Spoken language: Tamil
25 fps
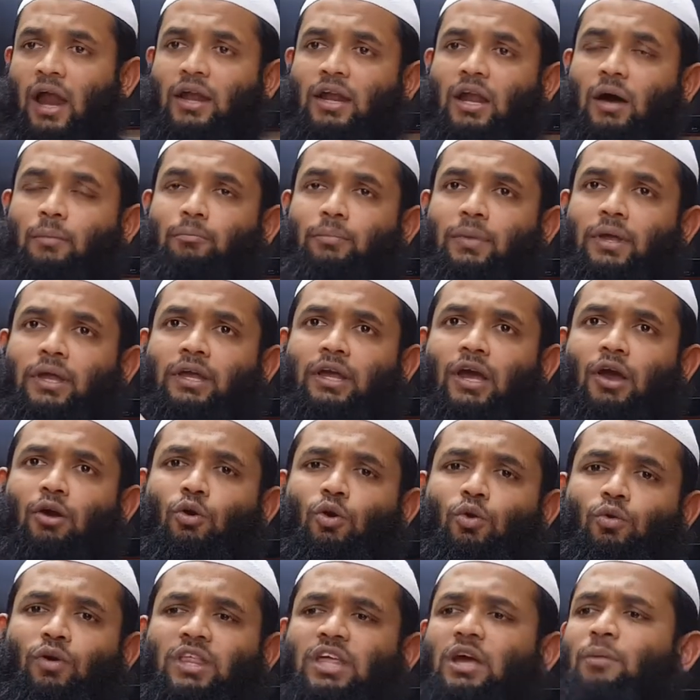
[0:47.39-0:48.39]
நம்பிக்கை
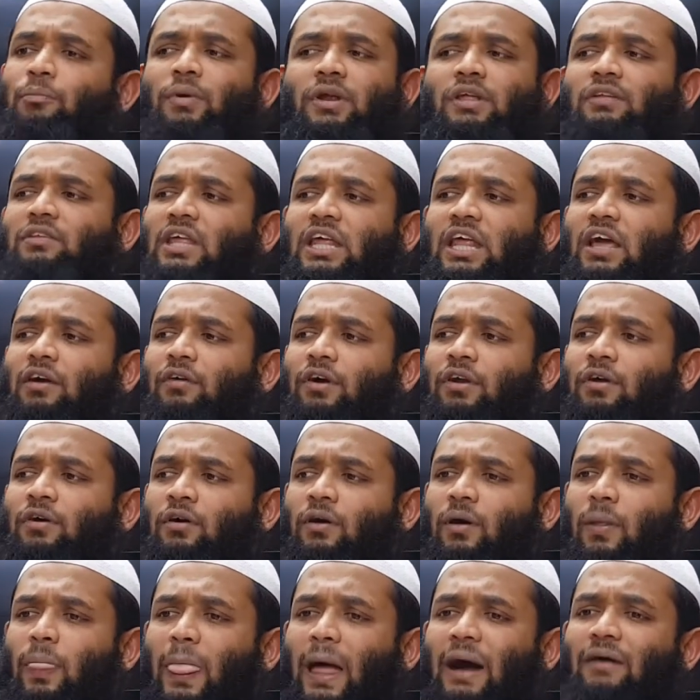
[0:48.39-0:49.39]
கொள்வது எப்படி தெரிய வரும்
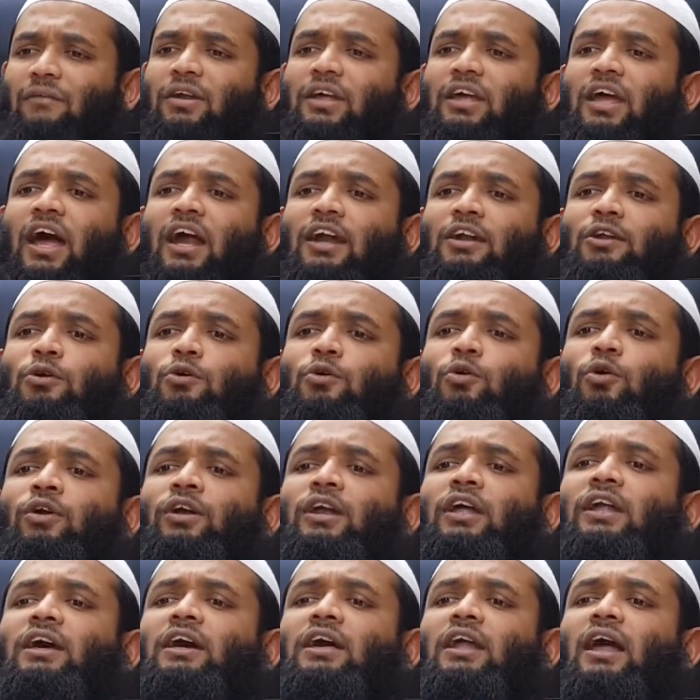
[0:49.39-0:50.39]
அவர்
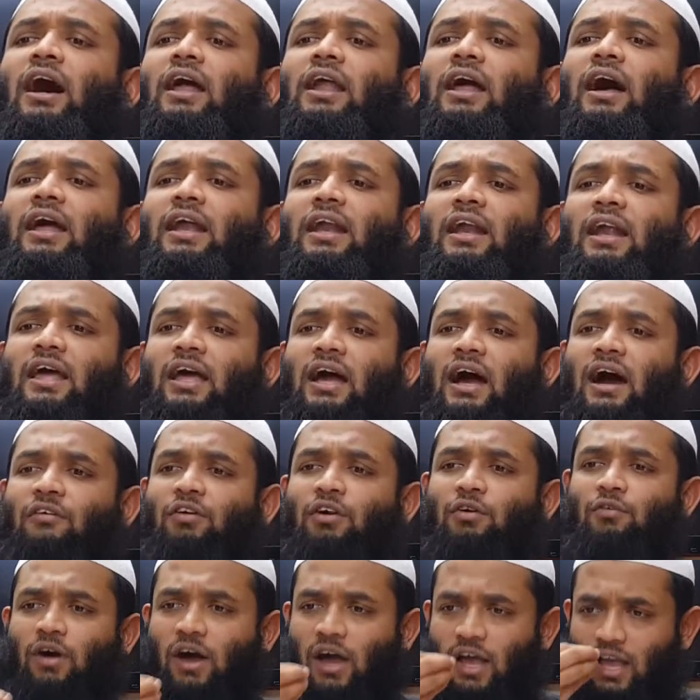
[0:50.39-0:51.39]
ஏற்றுக்கொண்டிருக்கிறாரா இல்லையா
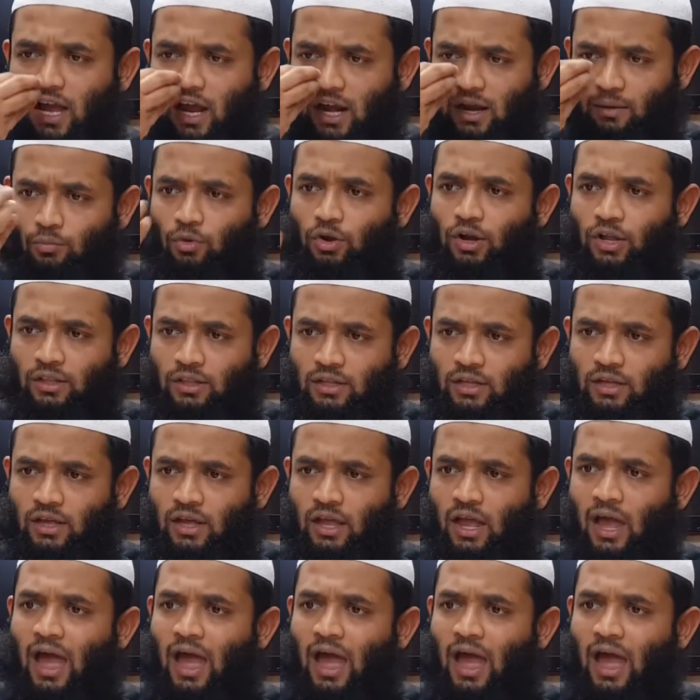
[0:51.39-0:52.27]
அவர் வாயால் மொழிந்து